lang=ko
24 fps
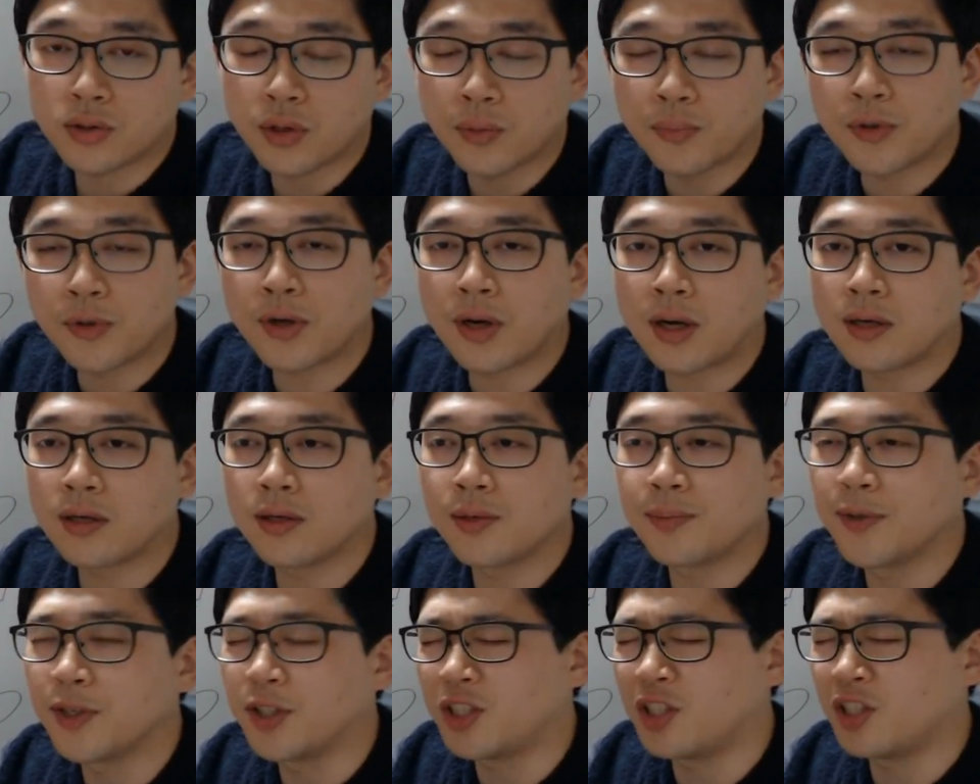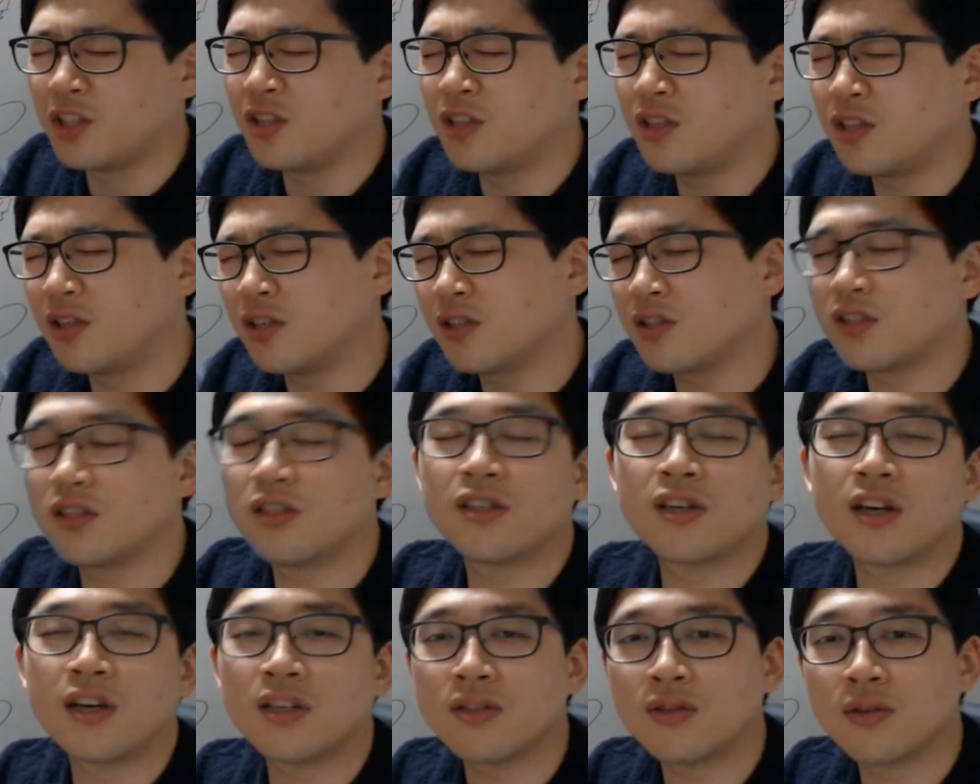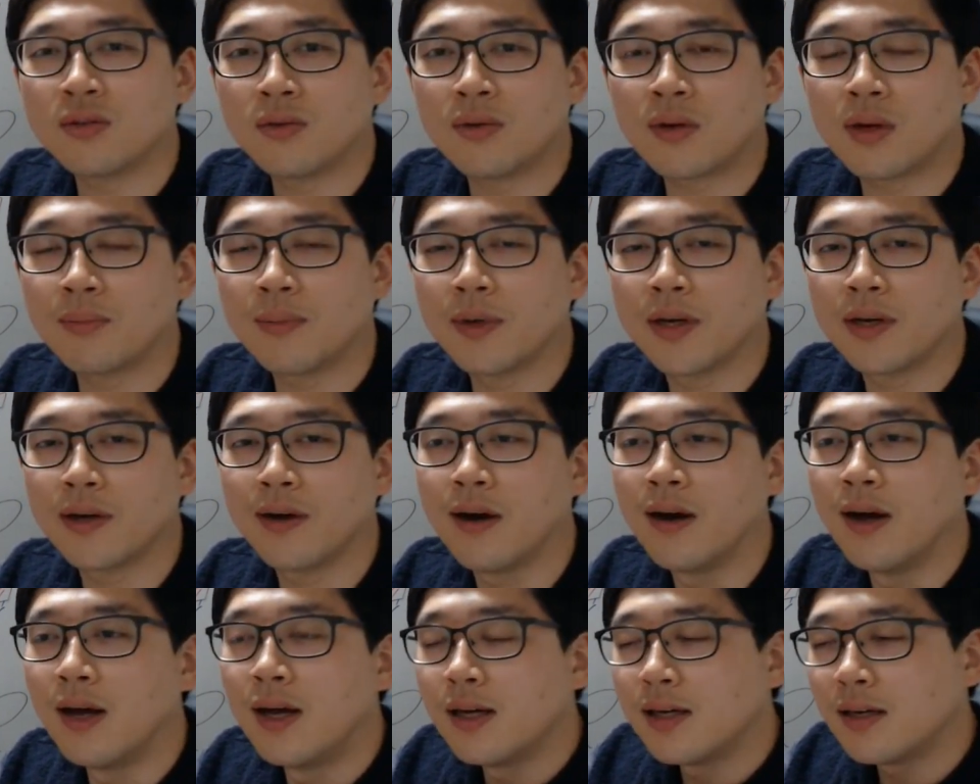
점도라는 건뭐예 찐득찐득한 정도란 말이에요.